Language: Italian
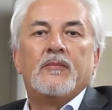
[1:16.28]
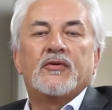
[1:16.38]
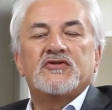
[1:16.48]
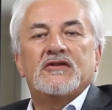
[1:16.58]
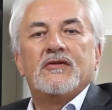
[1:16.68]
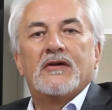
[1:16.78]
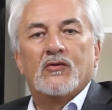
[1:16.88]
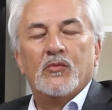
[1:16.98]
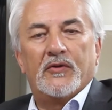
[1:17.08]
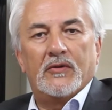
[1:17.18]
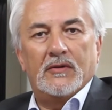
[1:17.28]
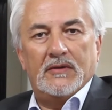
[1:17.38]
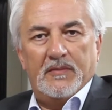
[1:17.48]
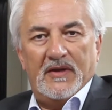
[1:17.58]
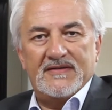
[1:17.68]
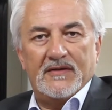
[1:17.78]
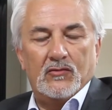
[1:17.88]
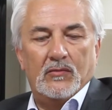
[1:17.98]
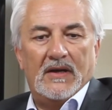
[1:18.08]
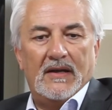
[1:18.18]
progetto di recupero di Piazza
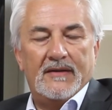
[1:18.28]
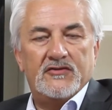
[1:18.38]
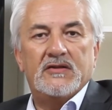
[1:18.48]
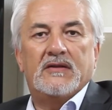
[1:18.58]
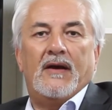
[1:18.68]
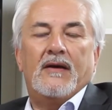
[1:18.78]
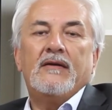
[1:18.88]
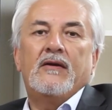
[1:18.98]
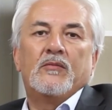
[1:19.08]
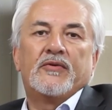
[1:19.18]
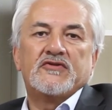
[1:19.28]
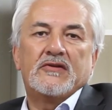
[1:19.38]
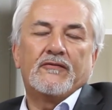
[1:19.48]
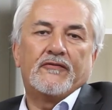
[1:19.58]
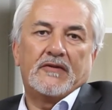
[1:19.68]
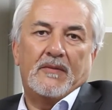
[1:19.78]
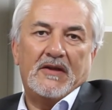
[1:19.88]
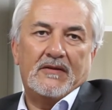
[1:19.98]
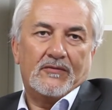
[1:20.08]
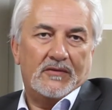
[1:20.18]
Roma alla città è un progetto
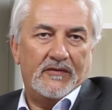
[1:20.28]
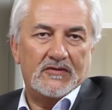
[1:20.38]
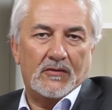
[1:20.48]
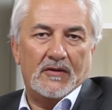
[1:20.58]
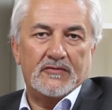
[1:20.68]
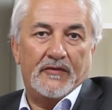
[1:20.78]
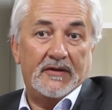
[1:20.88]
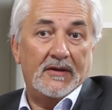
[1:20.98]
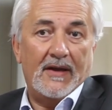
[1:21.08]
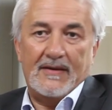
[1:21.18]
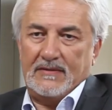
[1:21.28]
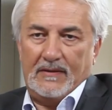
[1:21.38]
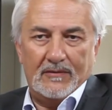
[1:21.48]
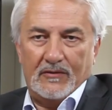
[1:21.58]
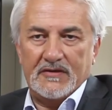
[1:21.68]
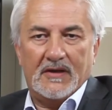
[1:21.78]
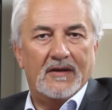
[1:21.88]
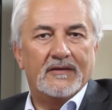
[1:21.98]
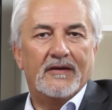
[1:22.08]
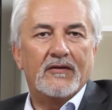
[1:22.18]
fortemente condiviso con la sovrintendenza, cosa
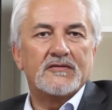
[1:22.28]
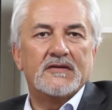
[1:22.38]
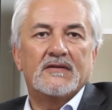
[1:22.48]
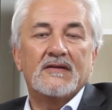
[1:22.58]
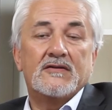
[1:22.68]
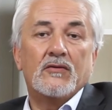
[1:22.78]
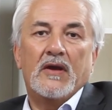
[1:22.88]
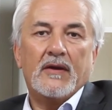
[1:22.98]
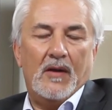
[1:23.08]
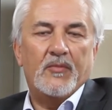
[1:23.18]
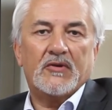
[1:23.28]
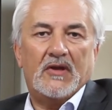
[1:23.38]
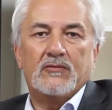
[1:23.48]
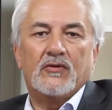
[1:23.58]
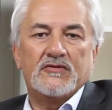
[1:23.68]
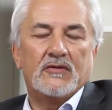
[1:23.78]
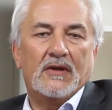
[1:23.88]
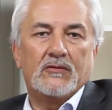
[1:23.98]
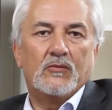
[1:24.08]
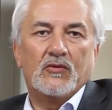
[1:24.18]
che era nelle nostre intenzioni e che ha portato a un
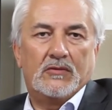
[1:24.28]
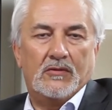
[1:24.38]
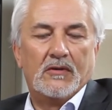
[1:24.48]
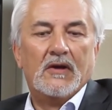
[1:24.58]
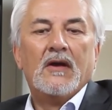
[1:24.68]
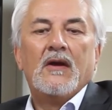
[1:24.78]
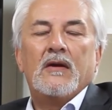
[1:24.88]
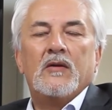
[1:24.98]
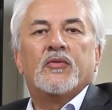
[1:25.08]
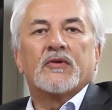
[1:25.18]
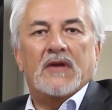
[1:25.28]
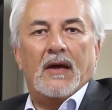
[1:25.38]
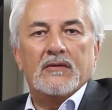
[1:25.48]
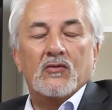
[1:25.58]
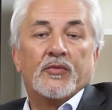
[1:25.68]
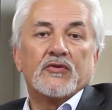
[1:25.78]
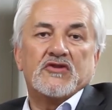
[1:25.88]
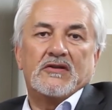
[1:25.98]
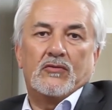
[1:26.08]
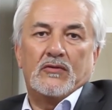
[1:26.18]
risultato molto importante. Un
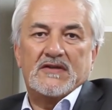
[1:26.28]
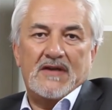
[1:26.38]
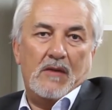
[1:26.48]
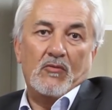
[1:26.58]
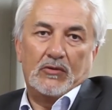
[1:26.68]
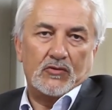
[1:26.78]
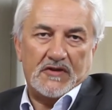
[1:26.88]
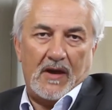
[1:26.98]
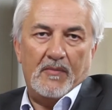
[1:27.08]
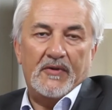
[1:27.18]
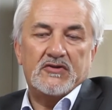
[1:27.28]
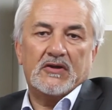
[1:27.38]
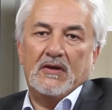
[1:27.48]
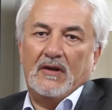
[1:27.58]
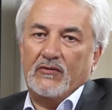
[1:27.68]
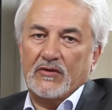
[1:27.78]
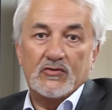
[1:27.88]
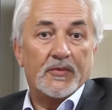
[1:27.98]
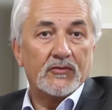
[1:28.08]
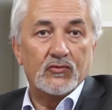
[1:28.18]
progetto in sé molto semplice che lavora
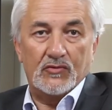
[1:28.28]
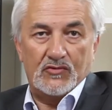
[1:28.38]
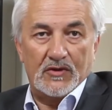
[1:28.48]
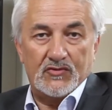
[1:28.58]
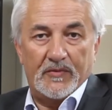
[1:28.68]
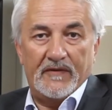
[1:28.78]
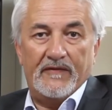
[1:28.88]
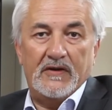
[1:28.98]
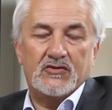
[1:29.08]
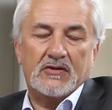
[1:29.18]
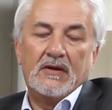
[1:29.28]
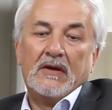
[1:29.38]
soprattutto sulla superficie,